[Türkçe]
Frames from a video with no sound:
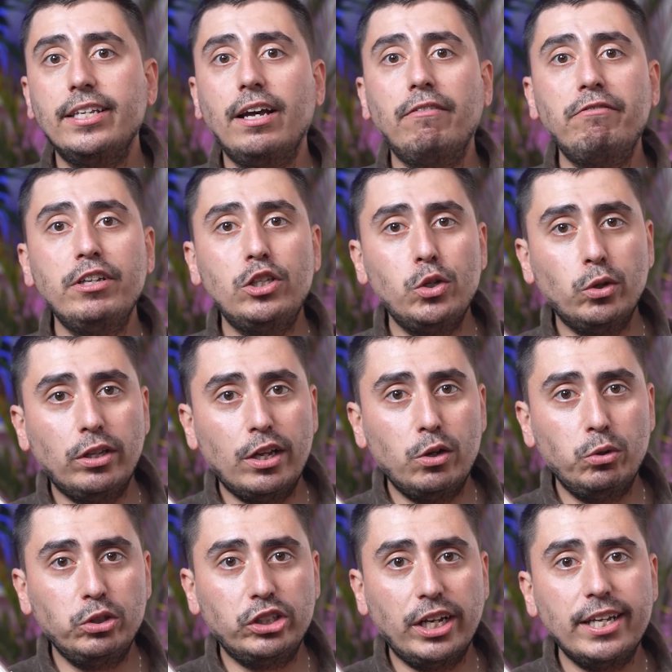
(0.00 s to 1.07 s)
ya videodan
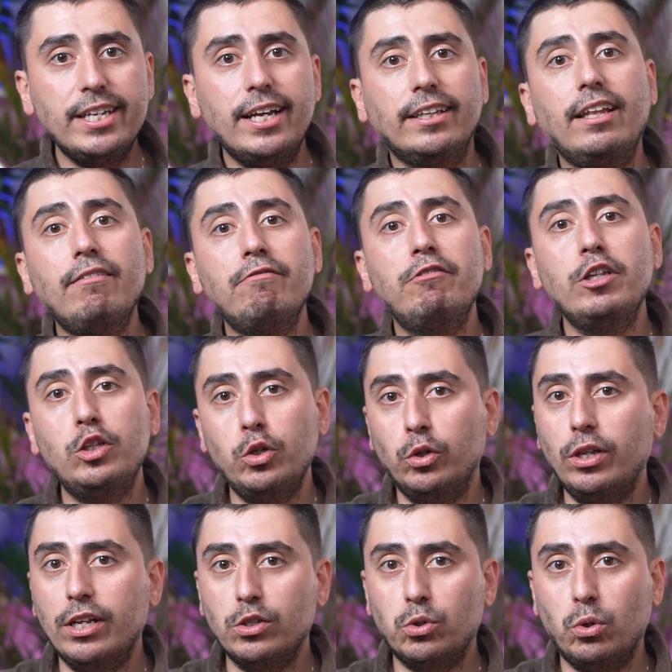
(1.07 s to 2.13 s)
önce ya da
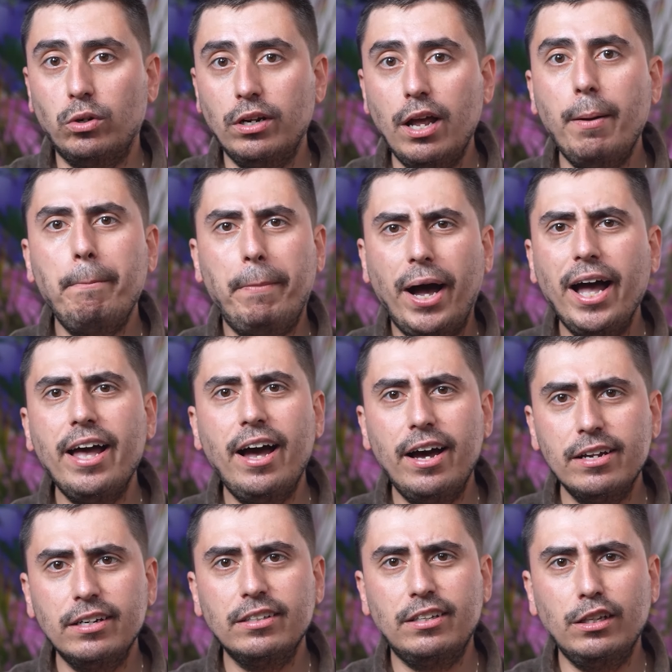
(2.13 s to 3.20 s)
videodan sonra bayağı
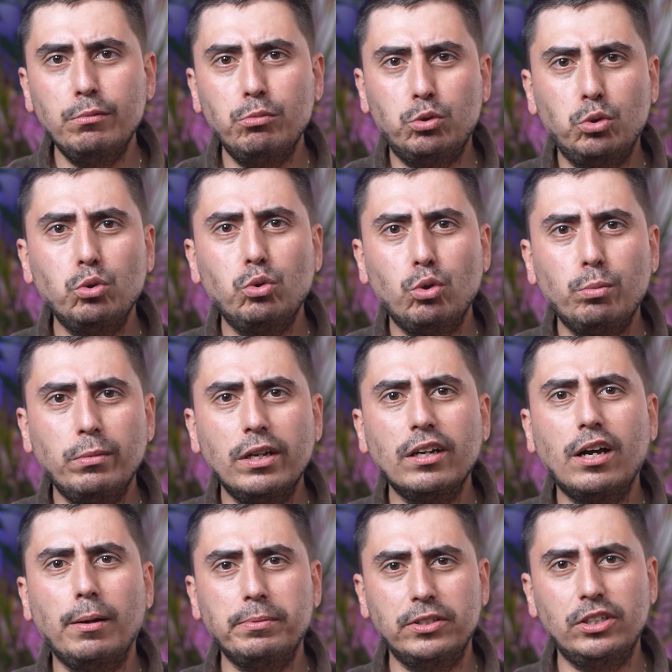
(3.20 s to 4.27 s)
ayrıntılı bütün durumları
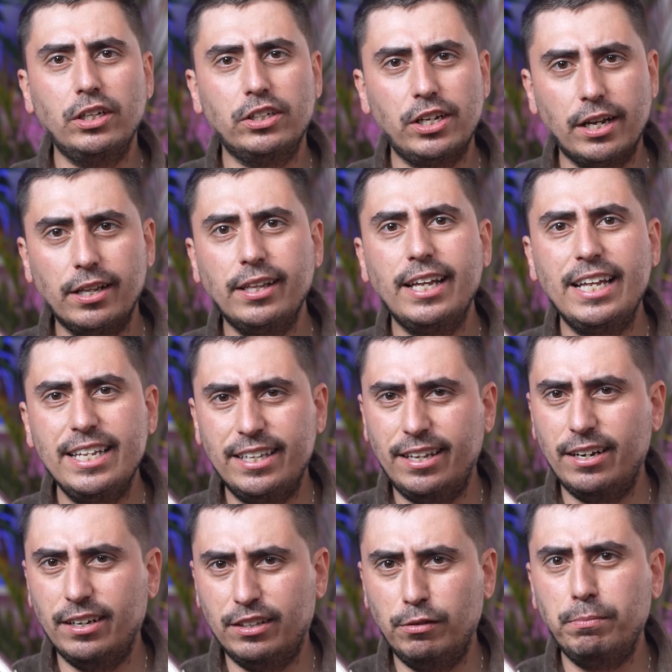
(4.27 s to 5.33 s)
kapsayacak şekilde
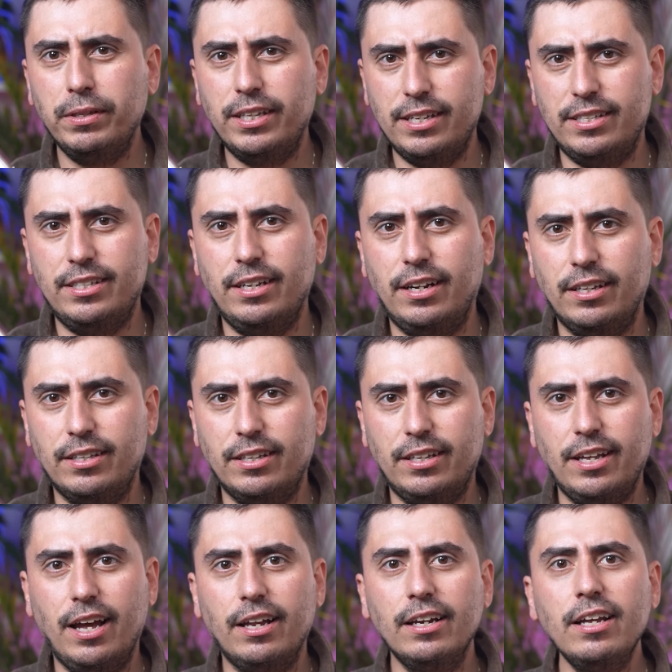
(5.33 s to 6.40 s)
interaktif bir test
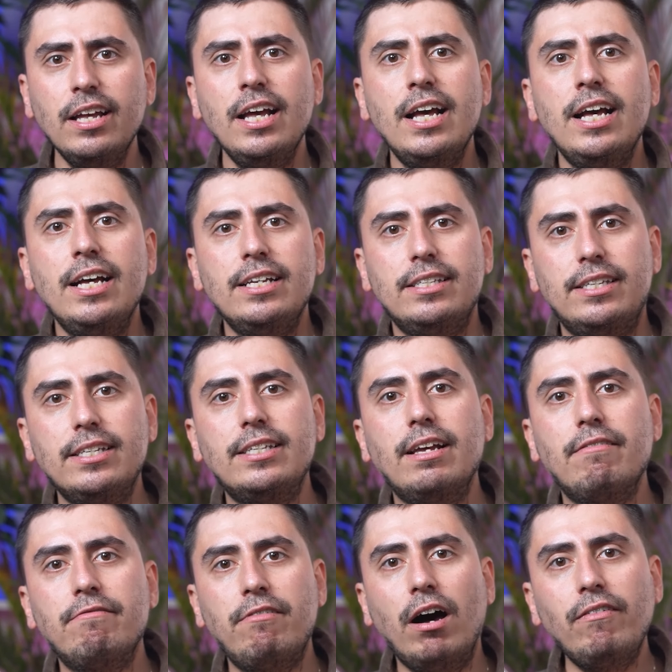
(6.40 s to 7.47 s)
yarattık yani.
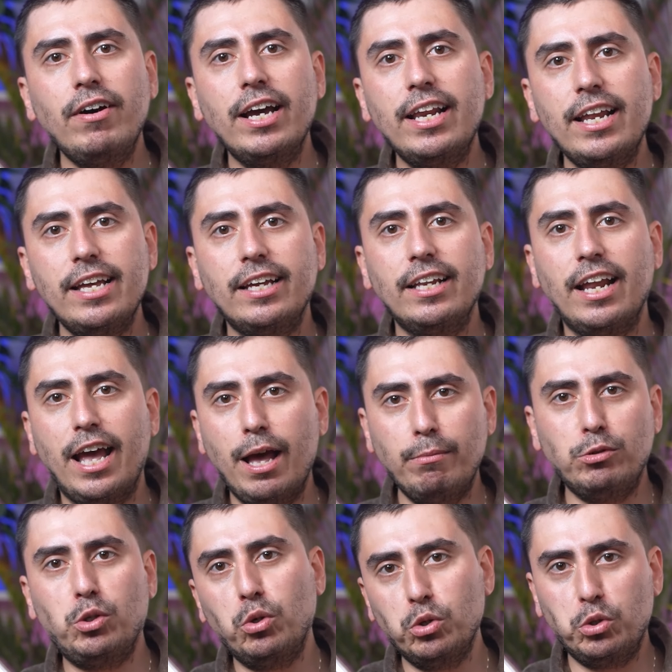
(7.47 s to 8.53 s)
Size Vava ile ilgili
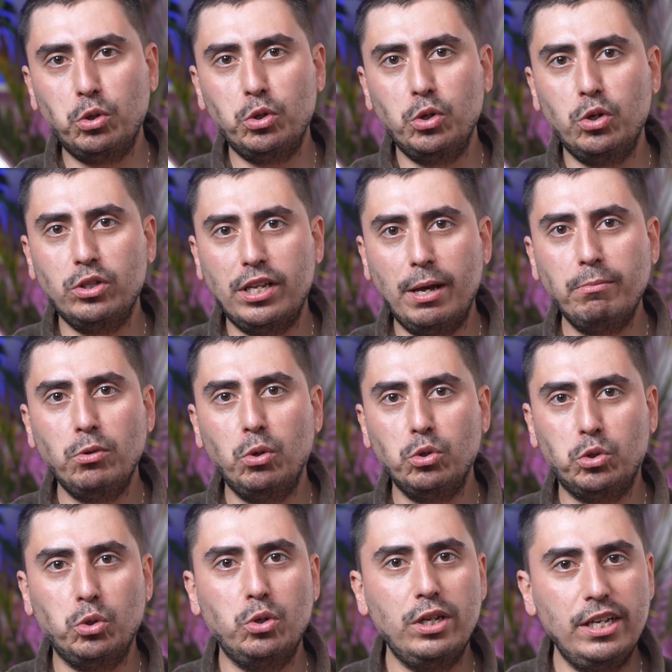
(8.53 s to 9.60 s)
hem soru soruyoruz hem de
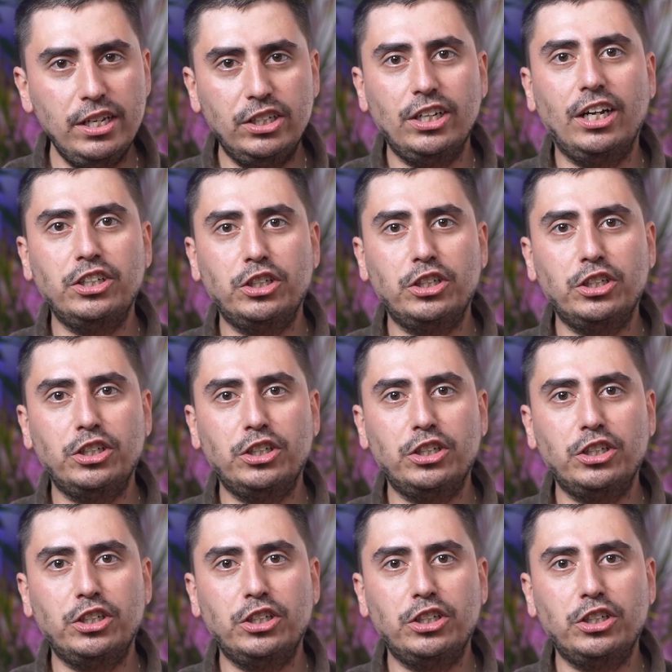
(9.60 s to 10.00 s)
o soruyu iyice